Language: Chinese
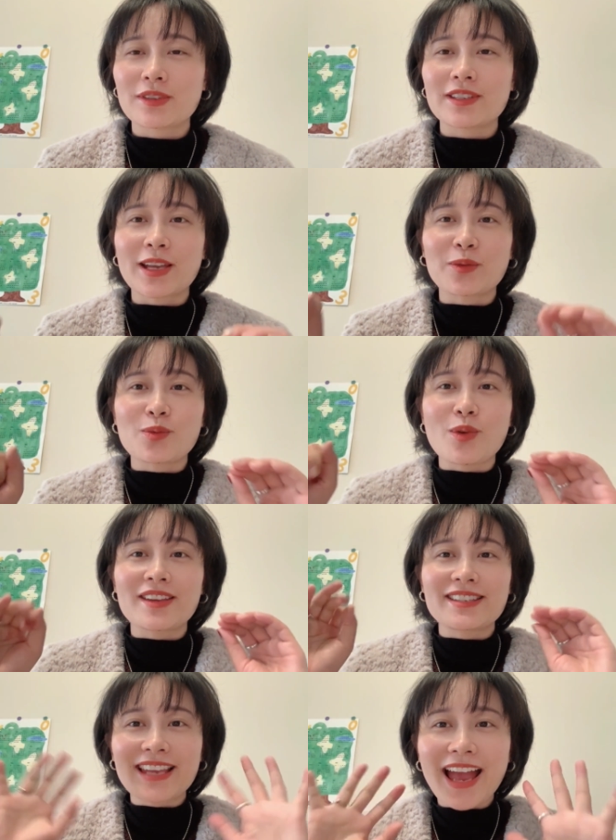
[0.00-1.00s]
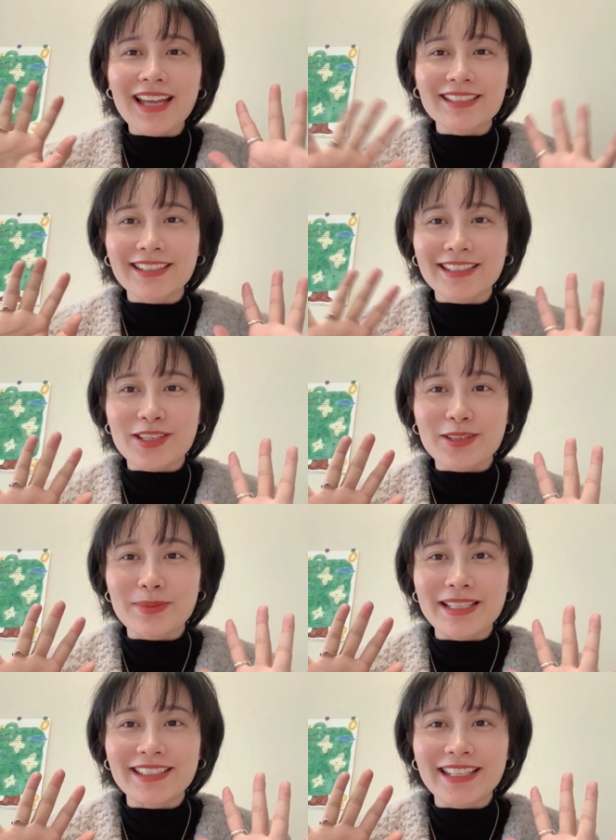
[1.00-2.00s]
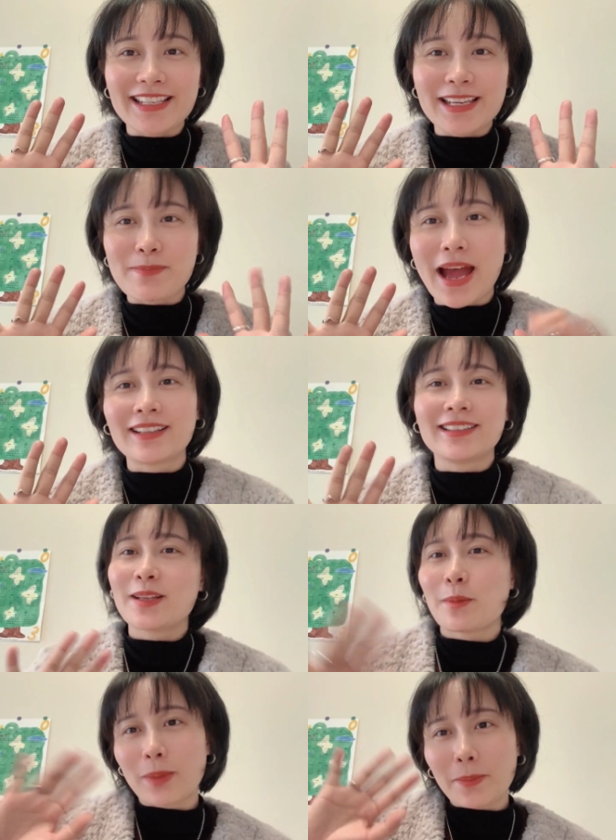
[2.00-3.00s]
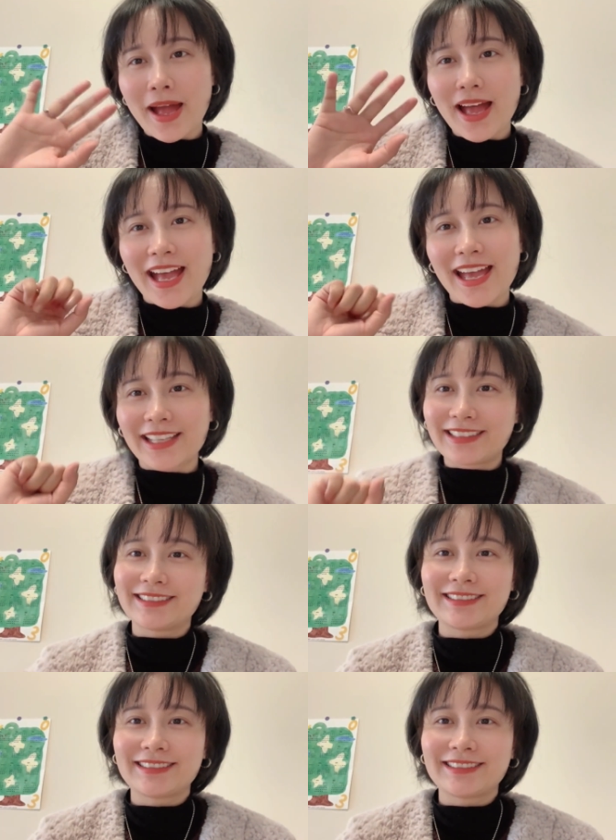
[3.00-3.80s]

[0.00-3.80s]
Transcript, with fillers: 相约下一次视频再见吧，拜拜。